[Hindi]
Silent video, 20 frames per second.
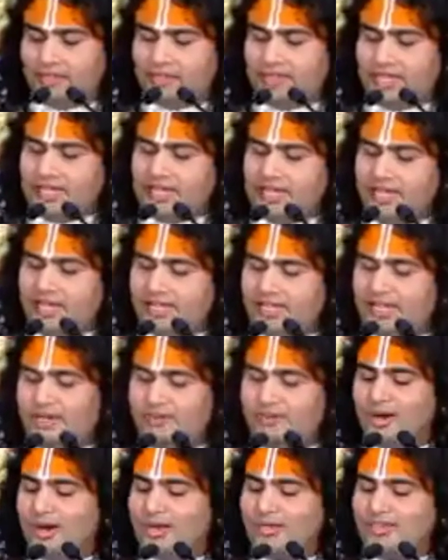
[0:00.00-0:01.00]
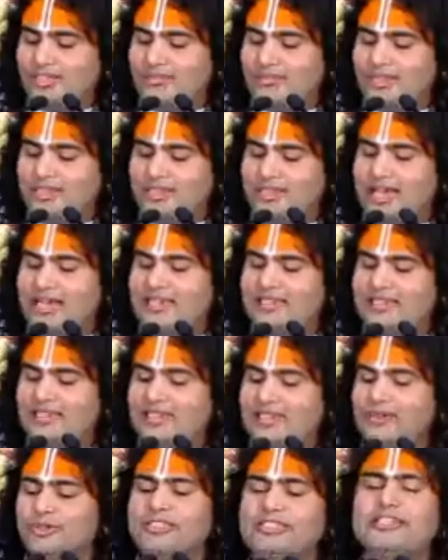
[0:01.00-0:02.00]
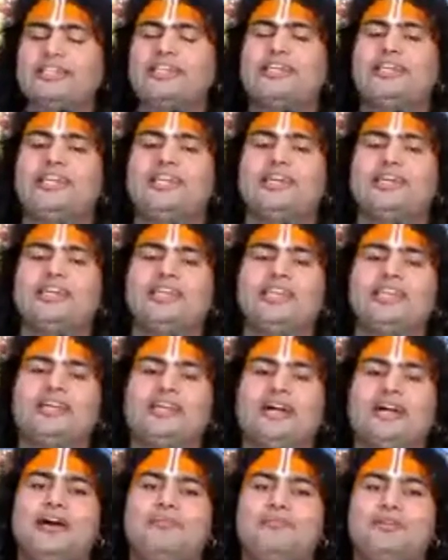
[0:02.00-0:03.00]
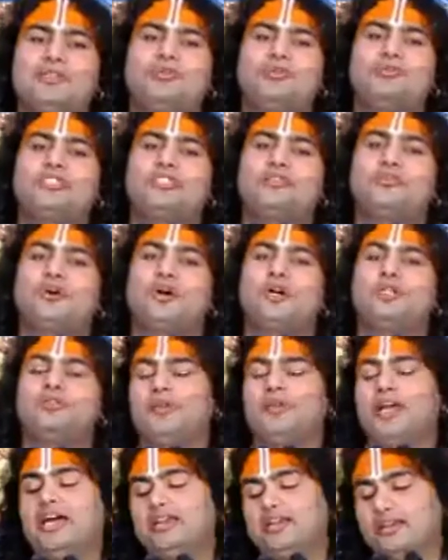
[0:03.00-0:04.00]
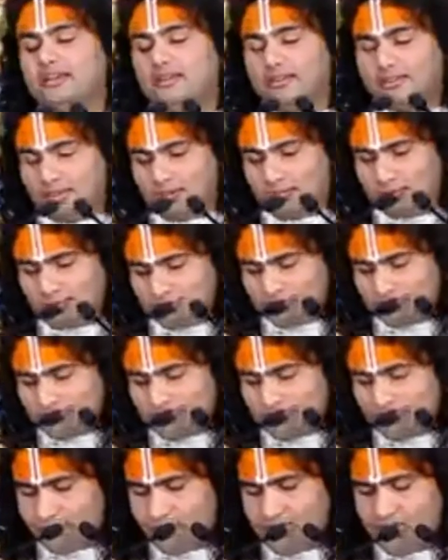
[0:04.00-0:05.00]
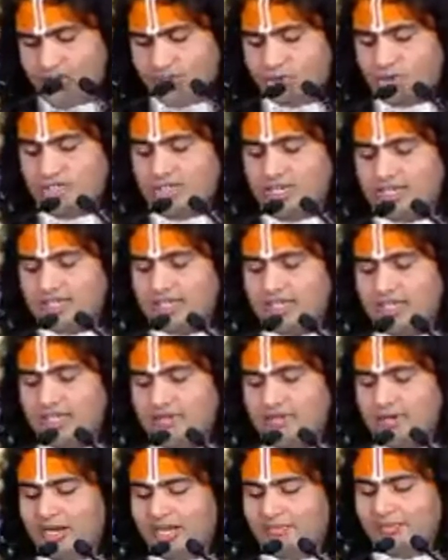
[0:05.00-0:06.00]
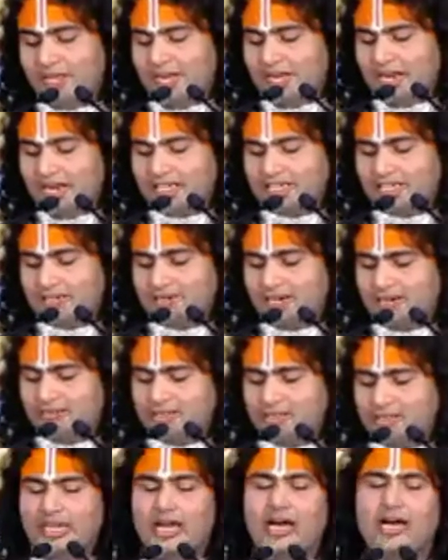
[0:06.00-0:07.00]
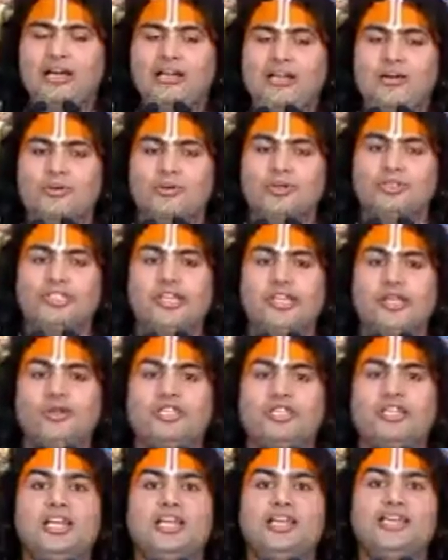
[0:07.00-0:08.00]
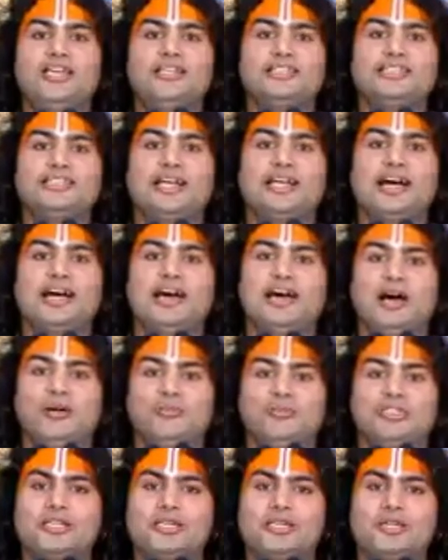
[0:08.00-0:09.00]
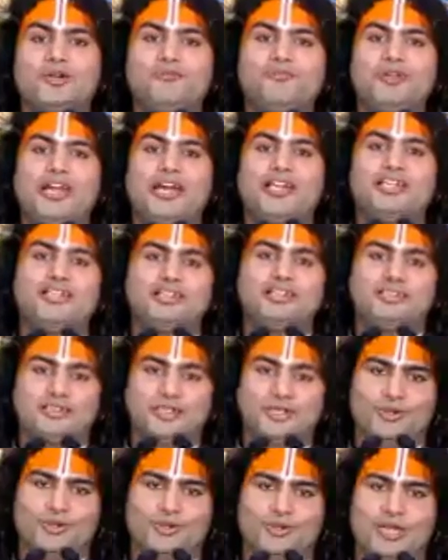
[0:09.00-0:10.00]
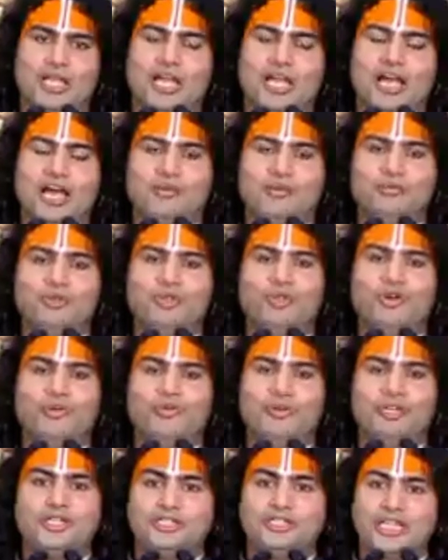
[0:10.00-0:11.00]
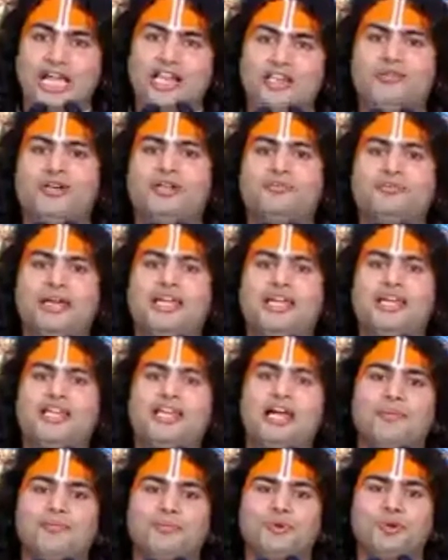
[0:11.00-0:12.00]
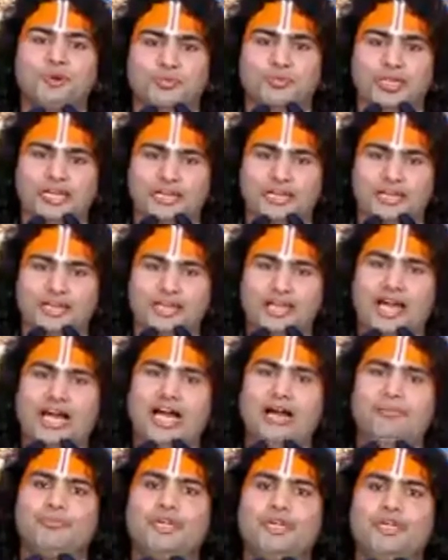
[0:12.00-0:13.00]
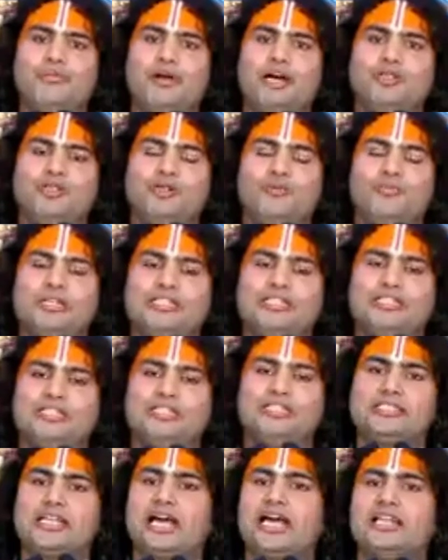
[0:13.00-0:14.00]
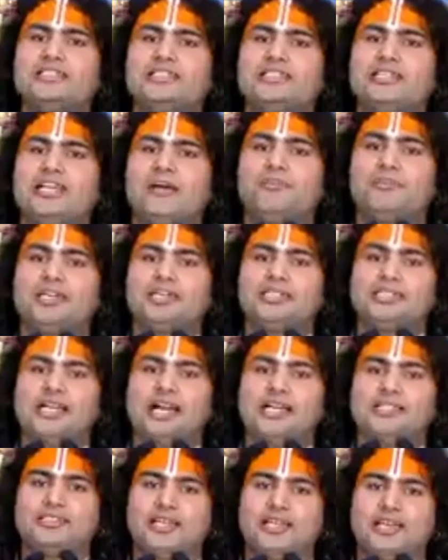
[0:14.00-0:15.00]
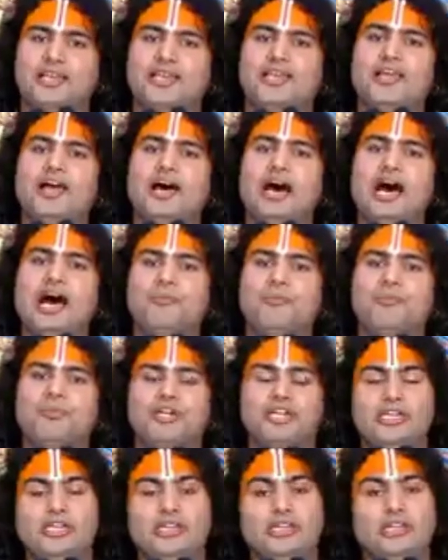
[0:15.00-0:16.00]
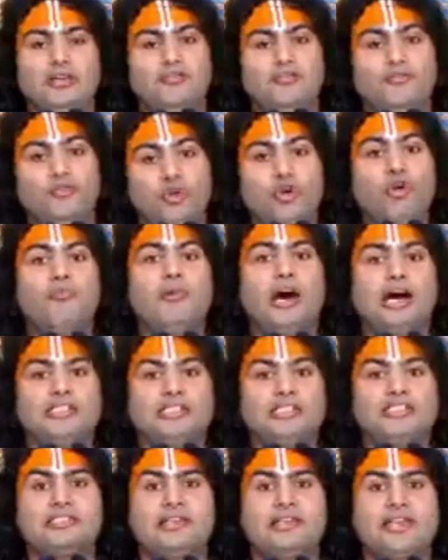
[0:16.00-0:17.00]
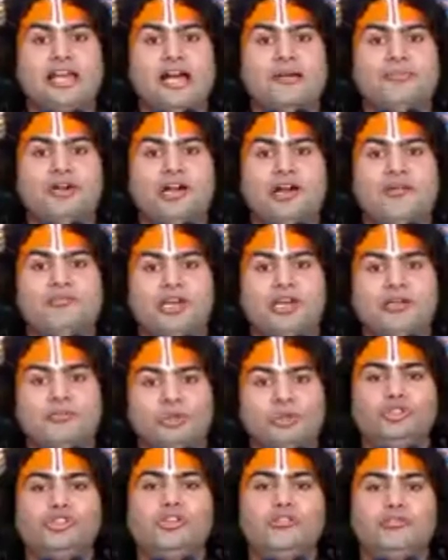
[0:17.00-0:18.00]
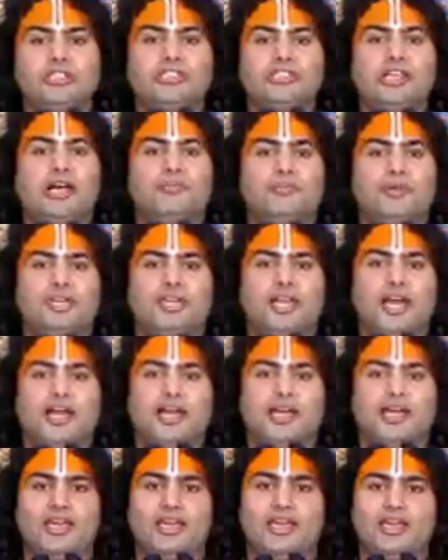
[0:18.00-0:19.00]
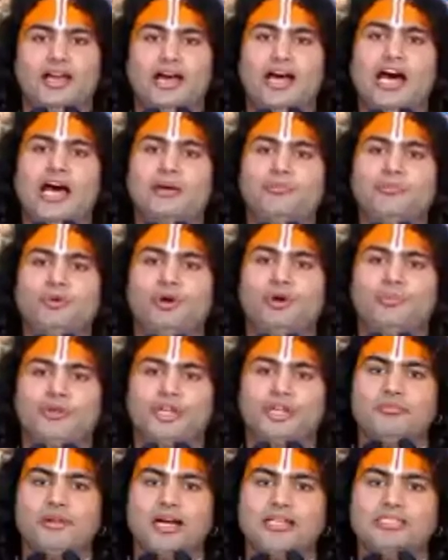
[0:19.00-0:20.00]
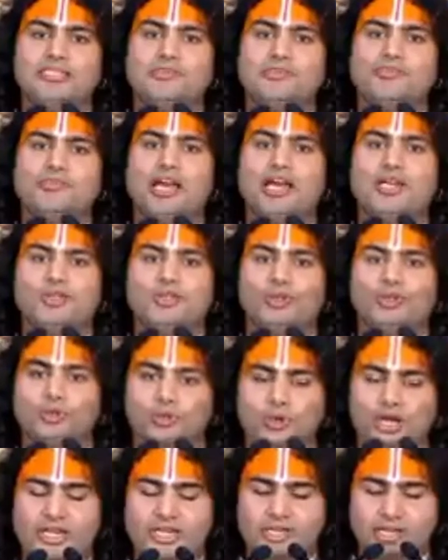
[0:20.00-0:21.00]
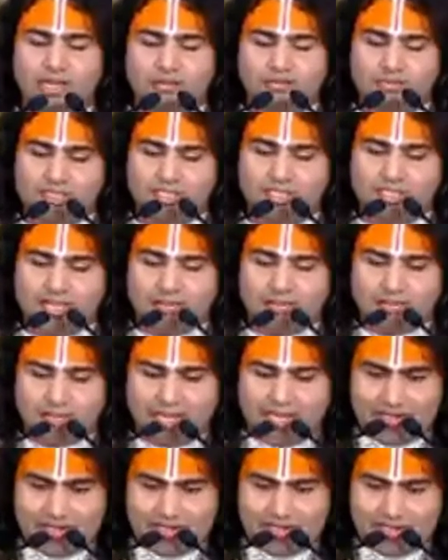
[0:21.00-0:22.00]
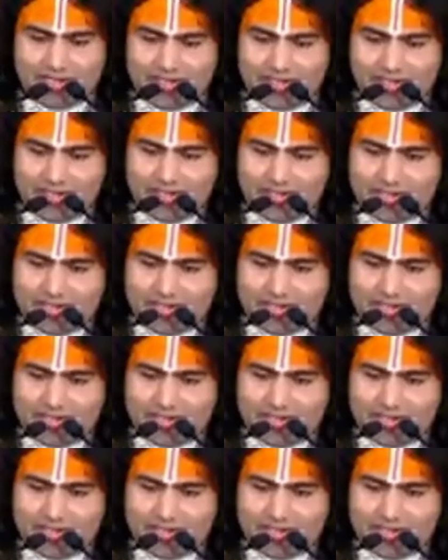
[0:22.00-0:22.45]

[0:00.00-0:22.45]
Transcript: एक लड़की बहुत समझदार थी उससे एक लड़के ने कहा मैं तुमसे बहुत प्यार करता हूं तो लड़की ने बड़ा प्यारा जवाब दिया उसने उस लड़के से कहा हमसे क्यों प्यार करते हो हम तो अभी साल भर पहले आपको मिले आपकी माँ तो 25 साल से आपके साथ है आपकी वो माँ जिसने आपका मलमूत्र भी साफ किया है आपको अपनी माँ से प्यार तो हुआ नहीं हमसे क्या प्यार करेंगे